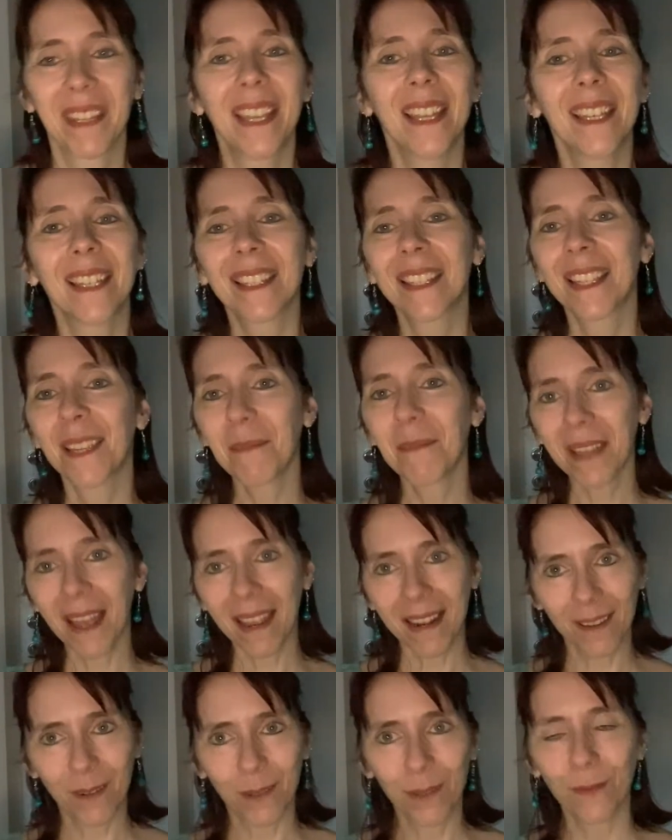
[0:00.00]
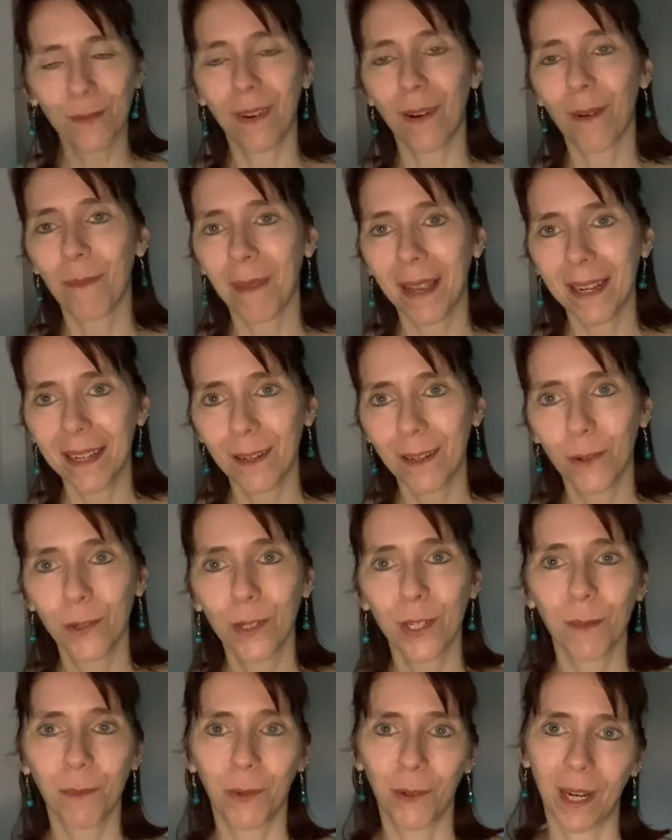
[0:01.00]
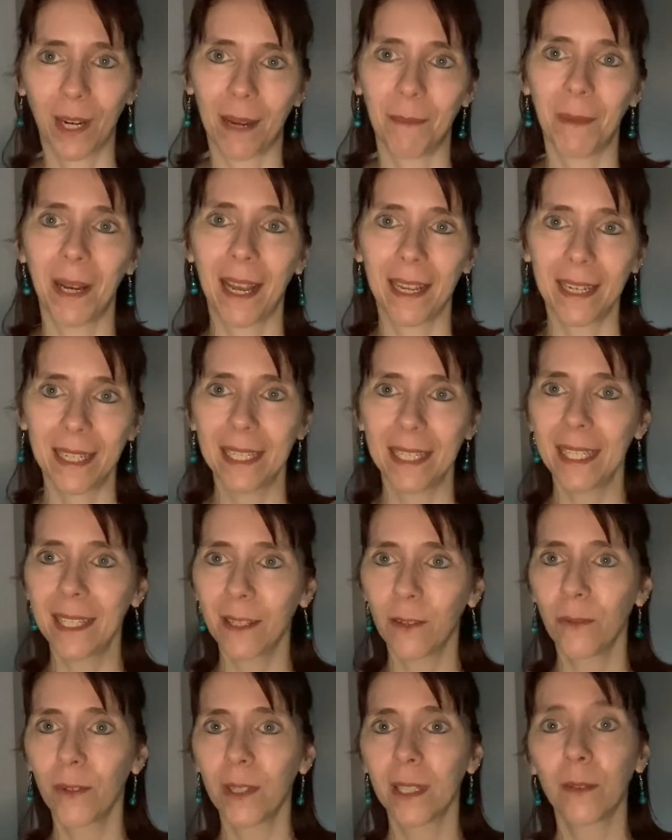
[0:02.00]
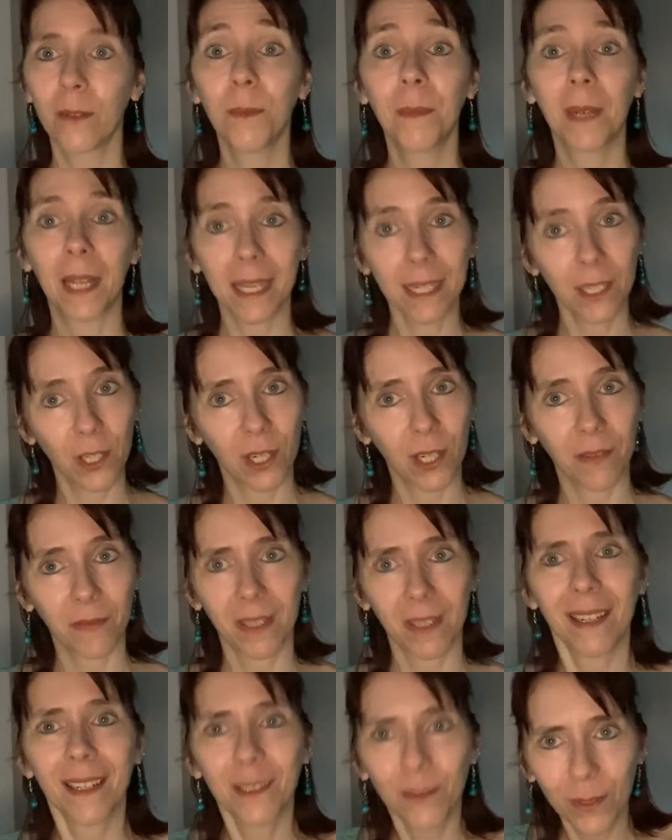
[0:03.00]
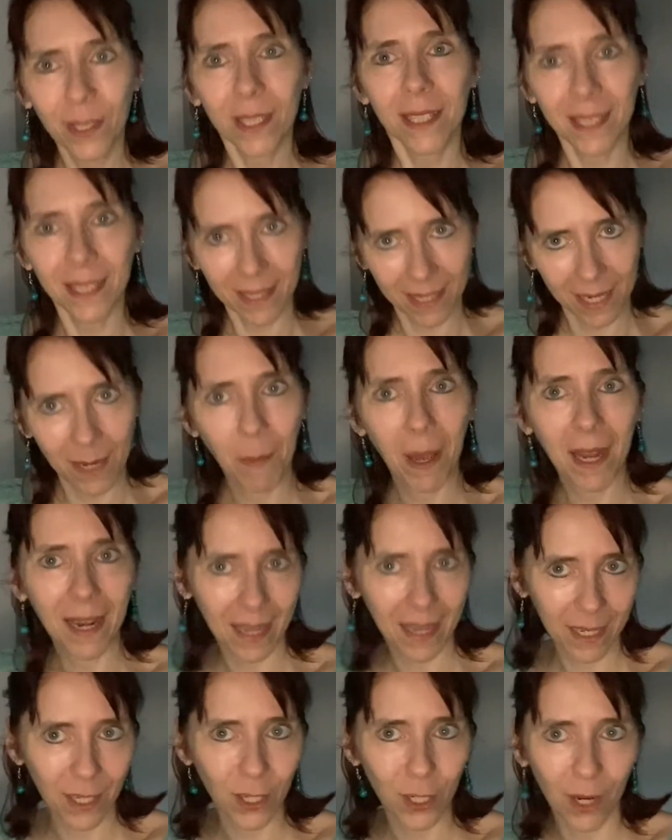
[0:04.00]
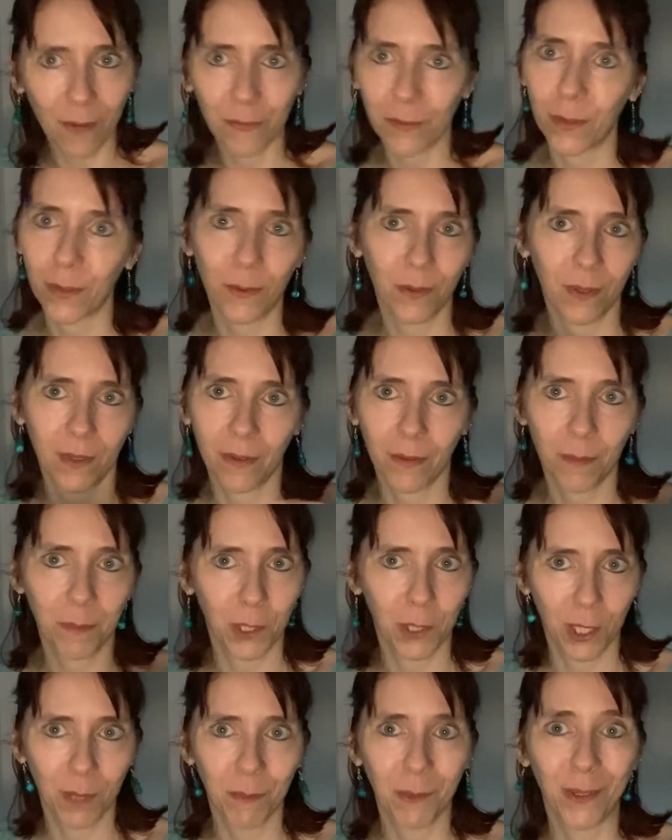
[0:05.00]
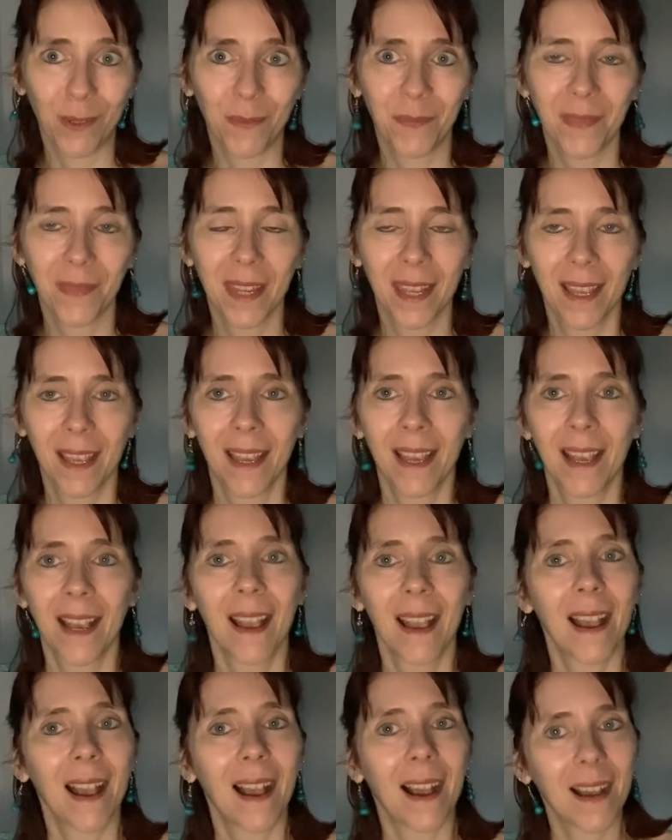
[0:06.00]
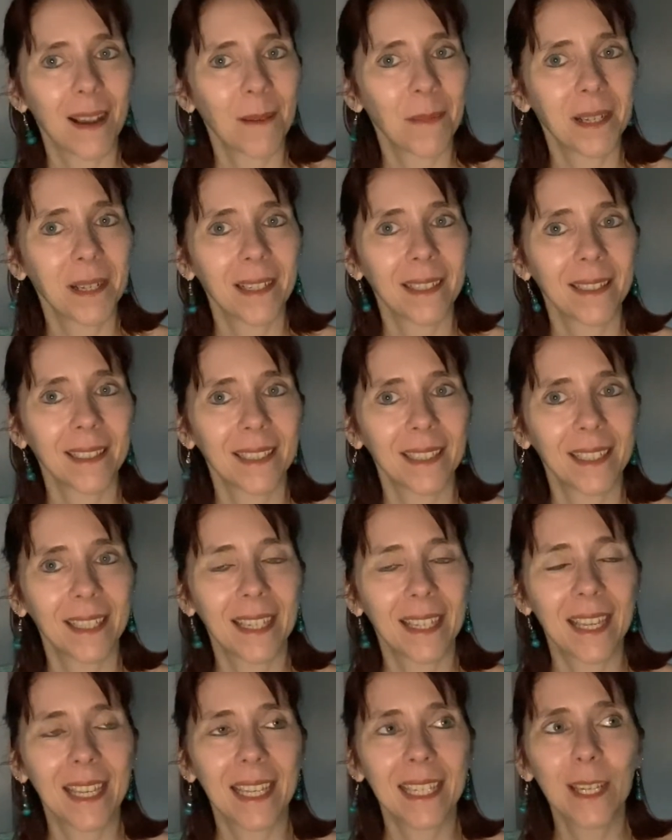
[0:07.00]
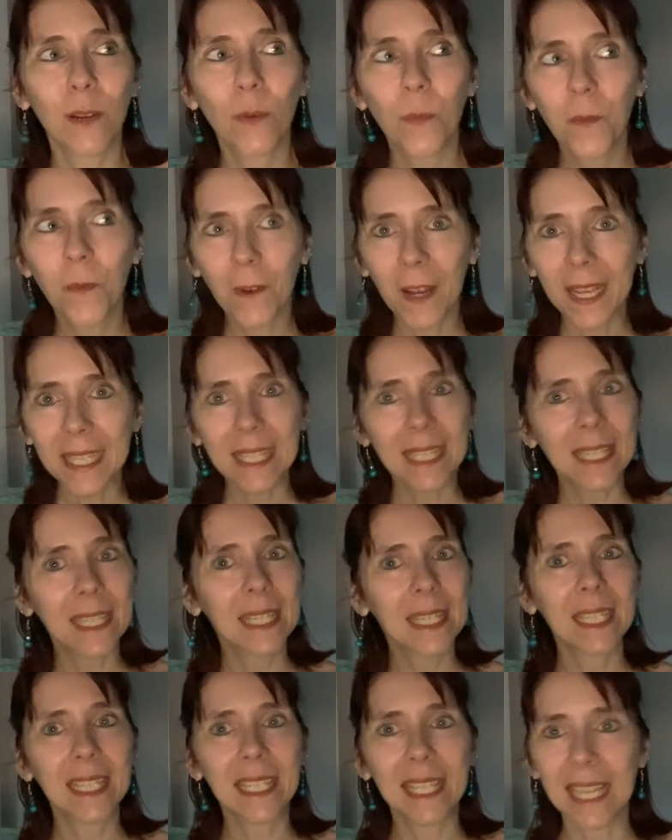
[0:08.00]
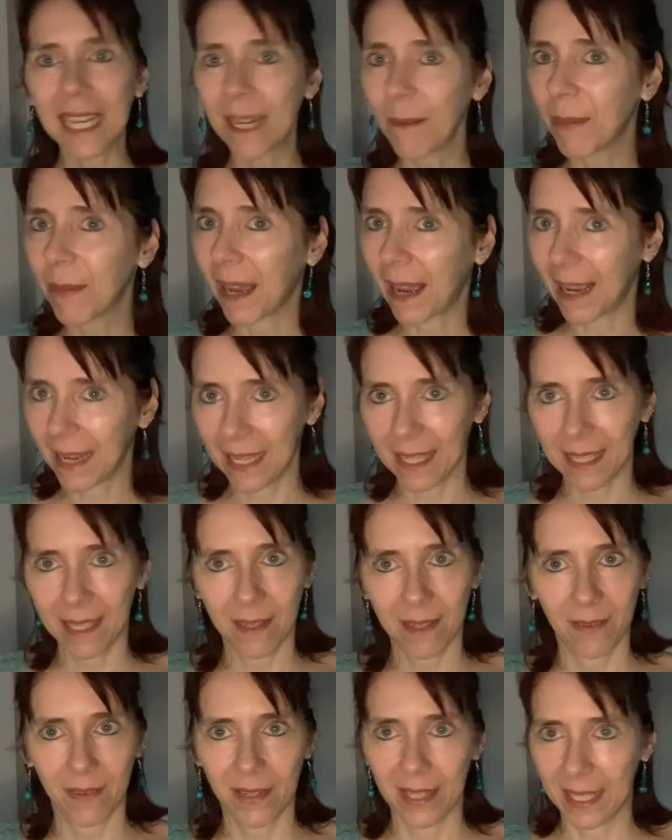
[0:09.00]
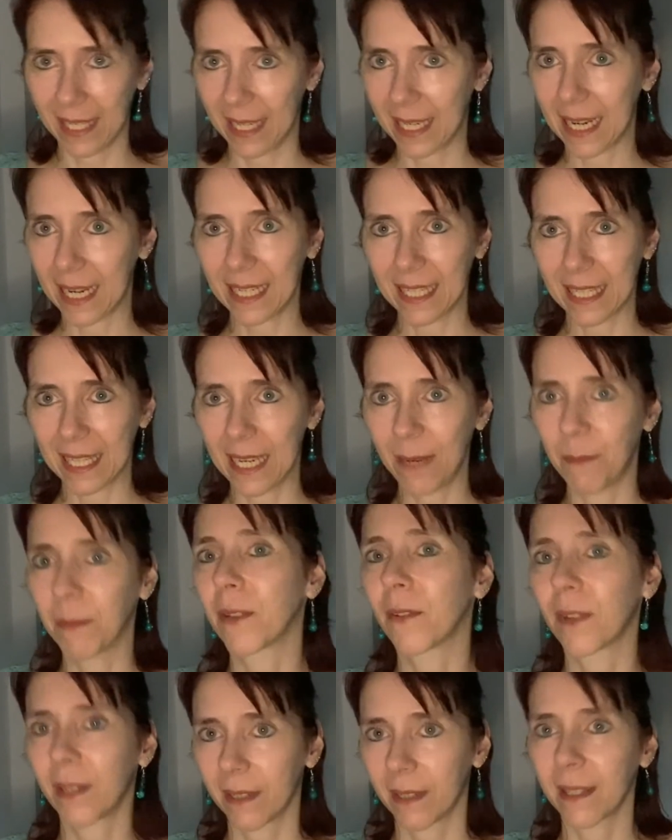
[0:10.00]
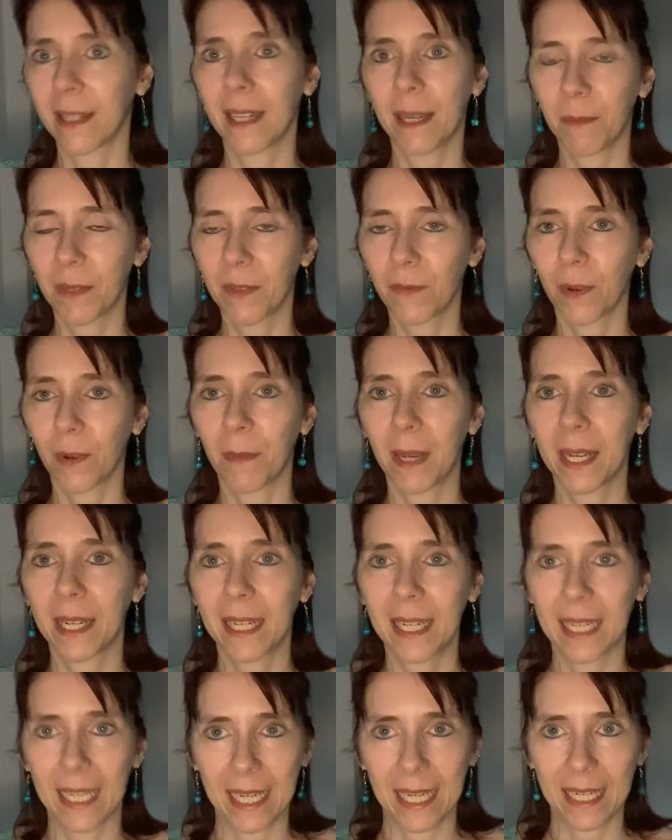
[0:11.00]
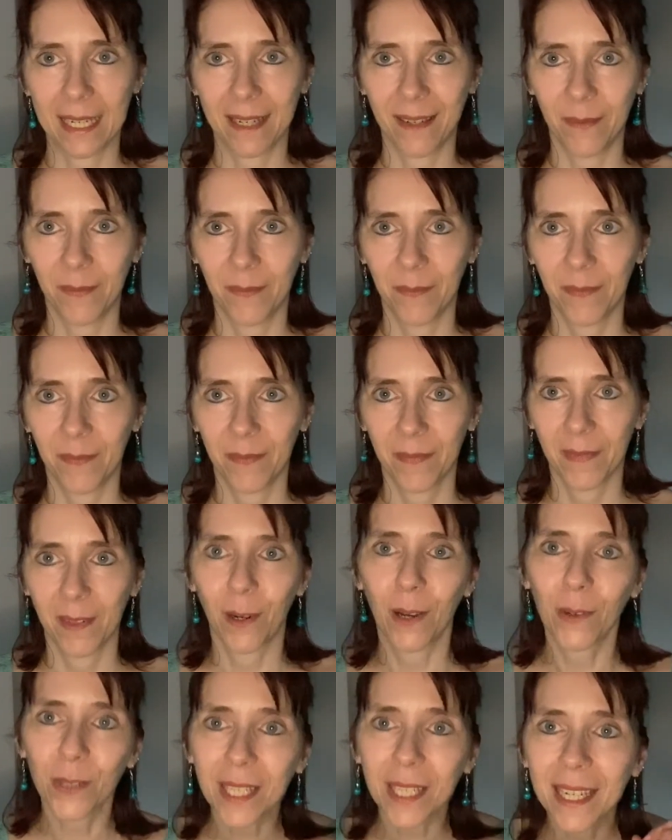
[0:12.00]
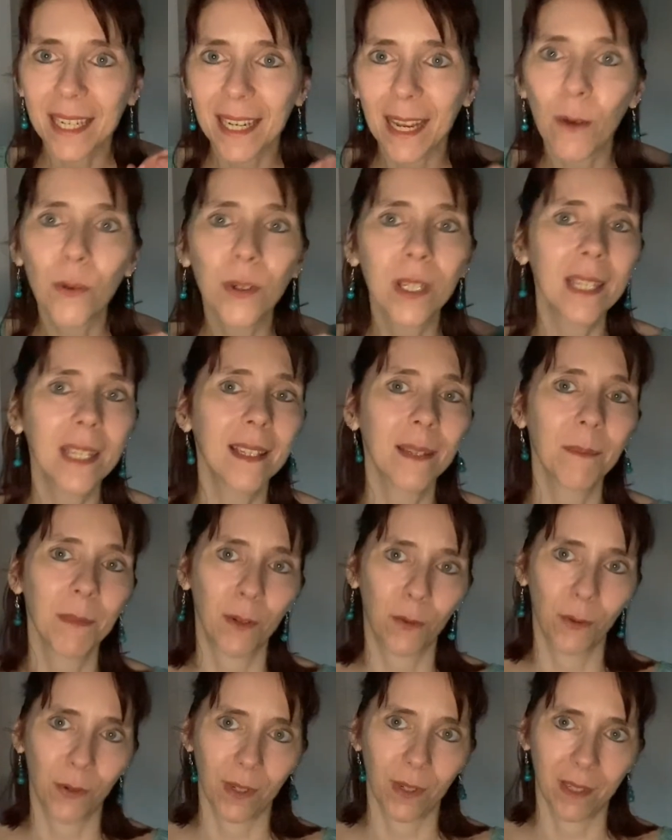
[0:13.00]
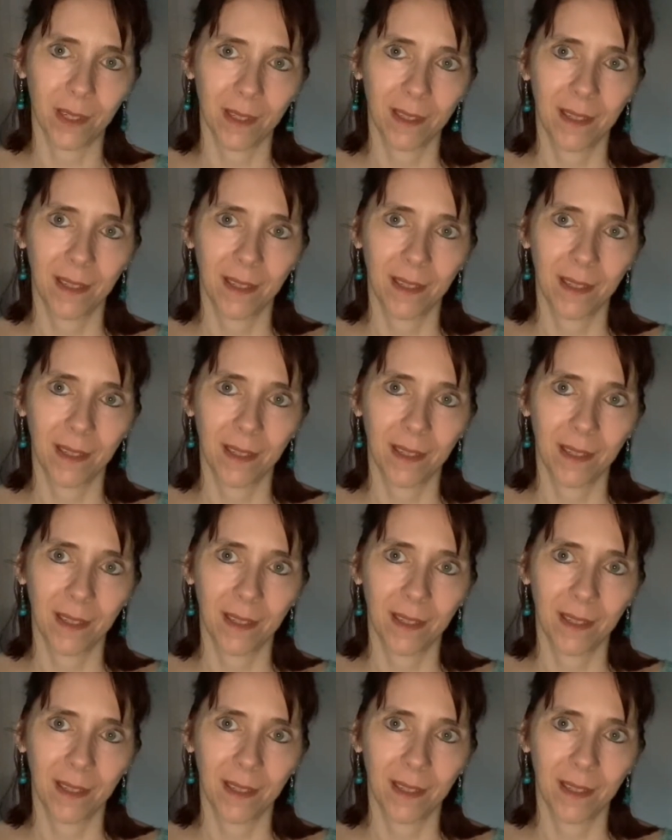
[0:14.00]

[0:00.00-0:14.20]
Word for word: Es gibt einen Grund, warum meine Coaching-Programme alle nicht nur um Leidenschaft gehen. Natürlich ist das Thema Leidenschaften und, und Bestimmung. Aber die umfassen jeden Bereich des, deines Lebens oder des Lebens von meinen Klienten. Aus genau diesem Grund.